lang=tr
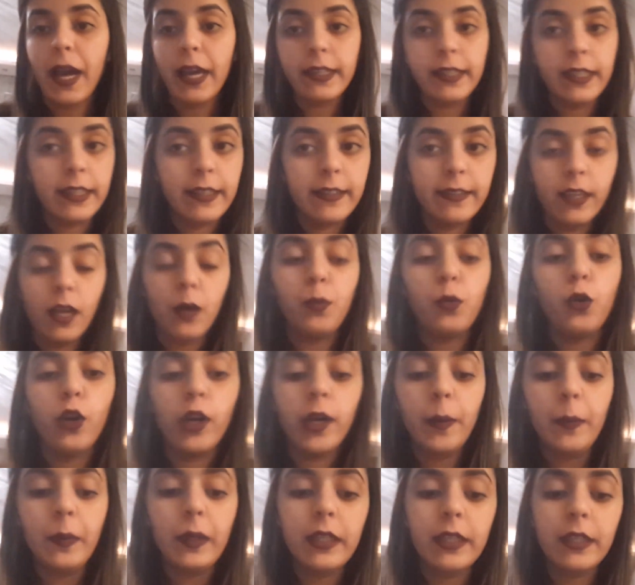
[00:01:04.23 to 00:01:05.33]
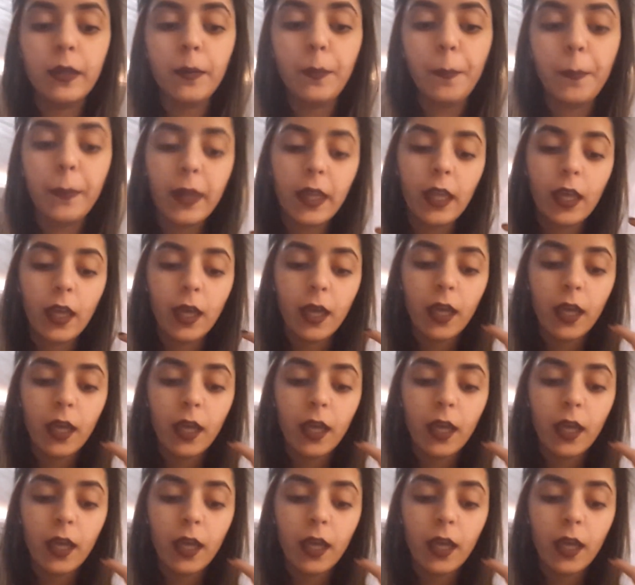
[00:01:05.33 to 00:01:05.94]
Belki kitap koyabilirim.